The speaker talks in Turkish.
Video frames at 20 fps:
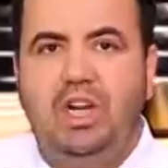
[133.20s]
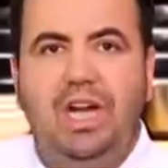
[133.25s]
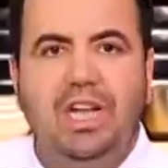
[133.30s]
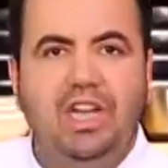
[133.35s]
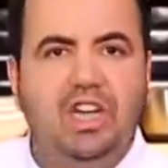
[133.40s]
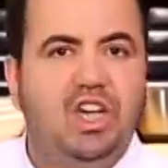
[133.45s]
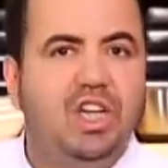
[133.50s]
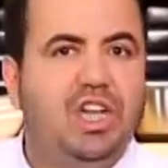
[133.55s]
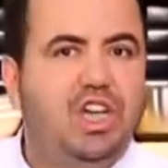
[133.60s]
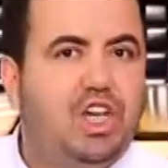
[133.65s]

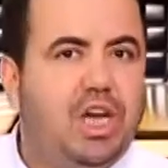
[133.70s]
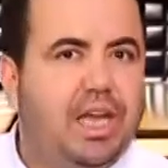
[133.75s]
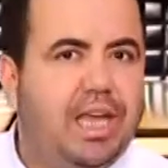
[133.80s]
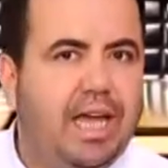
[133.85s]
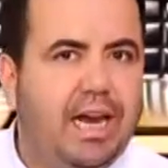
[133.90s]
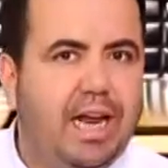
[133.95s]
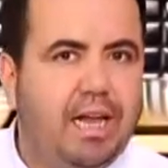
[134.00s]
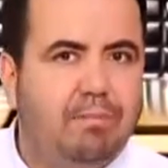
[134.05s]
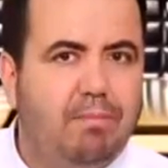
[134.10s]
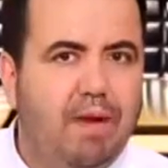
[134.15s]
Çayın içine
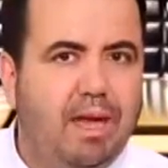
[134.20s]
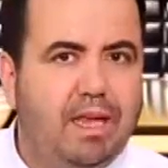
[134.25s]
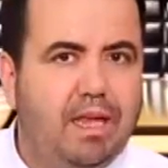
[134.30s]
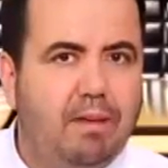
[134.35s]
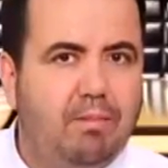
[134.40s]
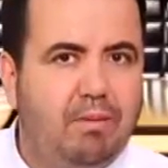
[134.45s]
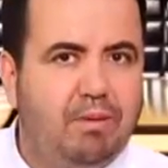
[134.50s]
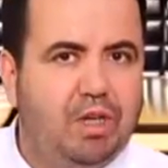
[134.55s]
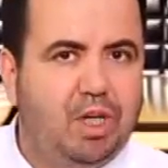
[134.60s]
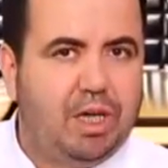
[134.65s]
şeker atmak
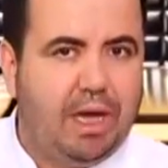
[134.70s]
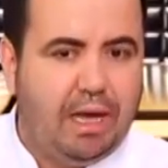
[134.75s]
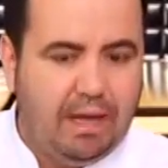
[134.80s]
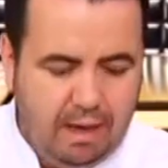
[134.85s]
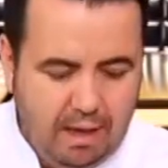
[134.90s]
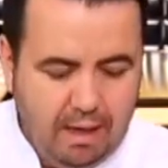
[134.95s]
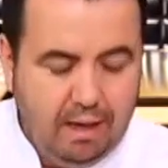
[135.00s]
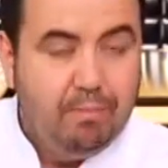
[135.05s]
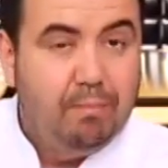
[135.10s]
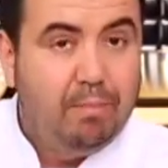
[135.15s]
gibi bir şey.
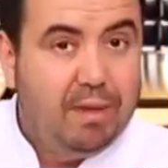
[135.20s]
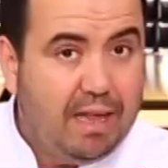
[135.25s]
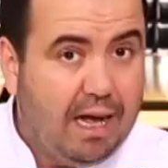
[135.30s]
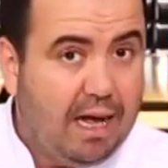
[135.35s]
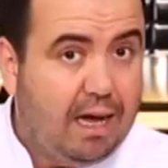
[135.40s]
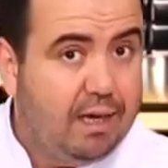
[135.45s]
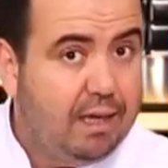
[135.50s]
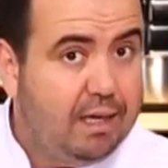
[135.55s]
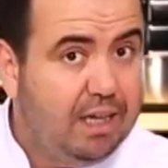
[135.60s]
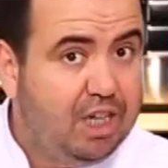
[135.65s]
Bir
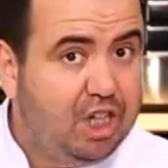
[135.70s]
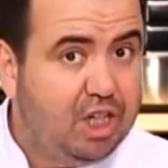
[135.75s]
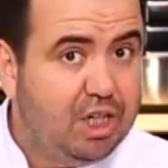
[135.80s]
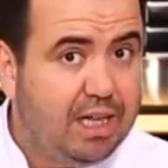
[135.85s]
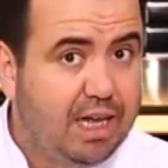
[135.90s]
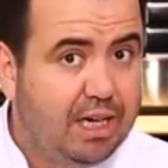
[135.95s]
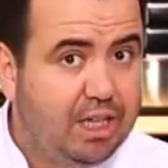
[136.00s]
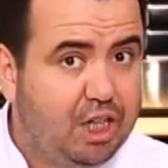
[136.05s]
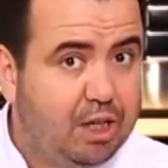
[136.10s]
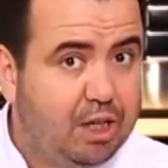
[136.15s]
daha içinden